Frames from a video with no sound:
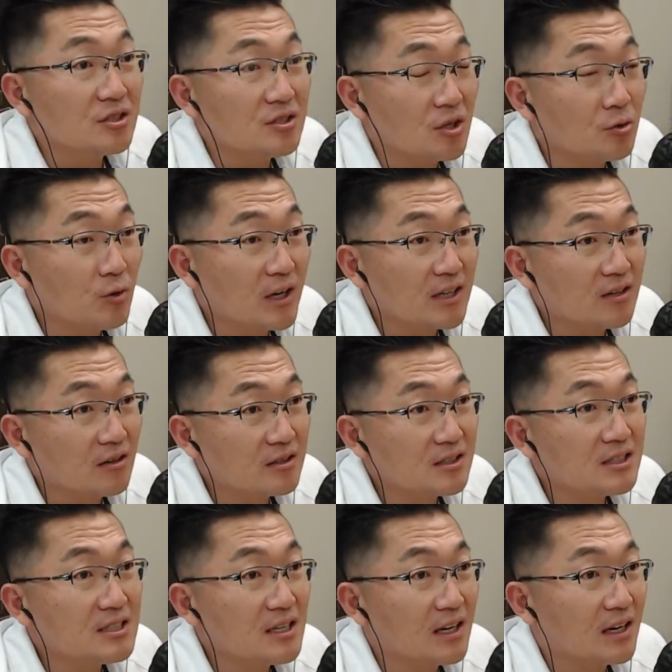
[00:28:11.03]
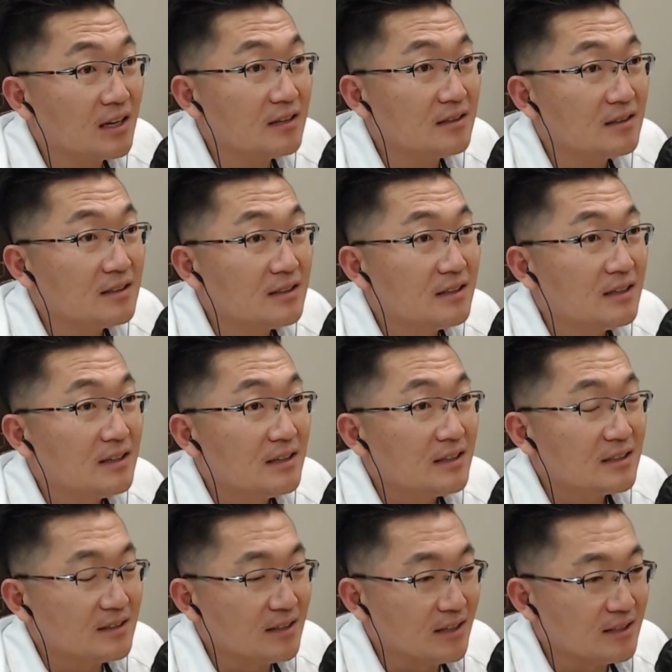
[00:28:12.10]
네. 영광이 더 크잖아요. 그렇죠. 네.
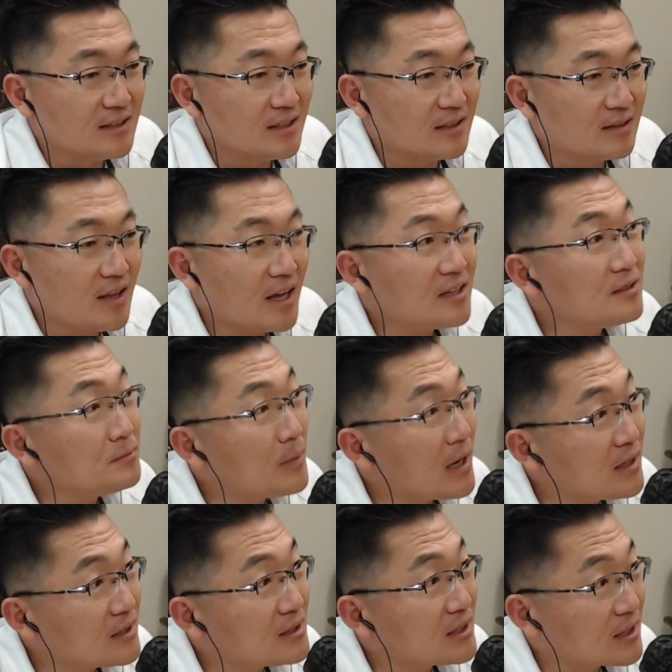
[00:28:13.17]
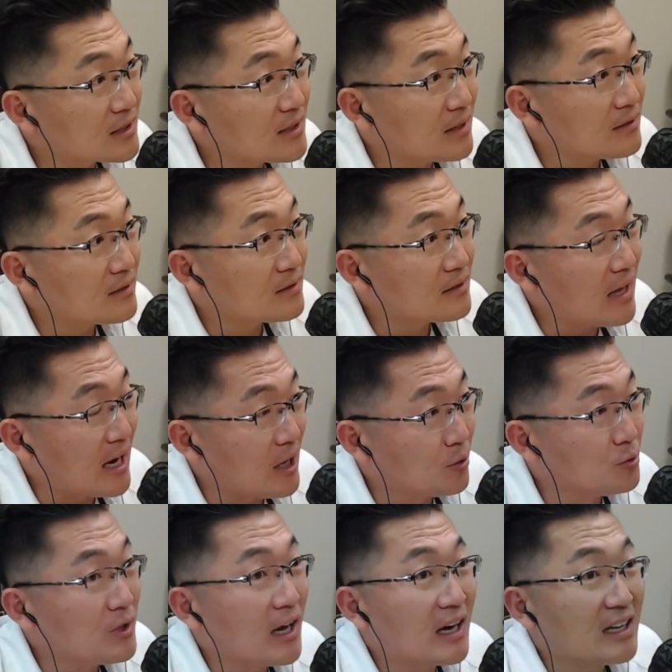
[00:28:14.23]
근데 이제 태극 마크를
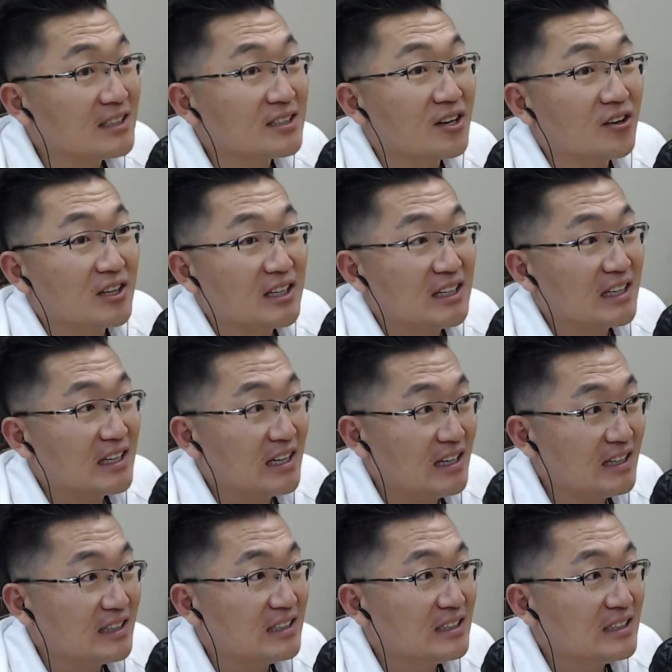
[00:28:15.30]
알고 나가는 경기니까 국가대.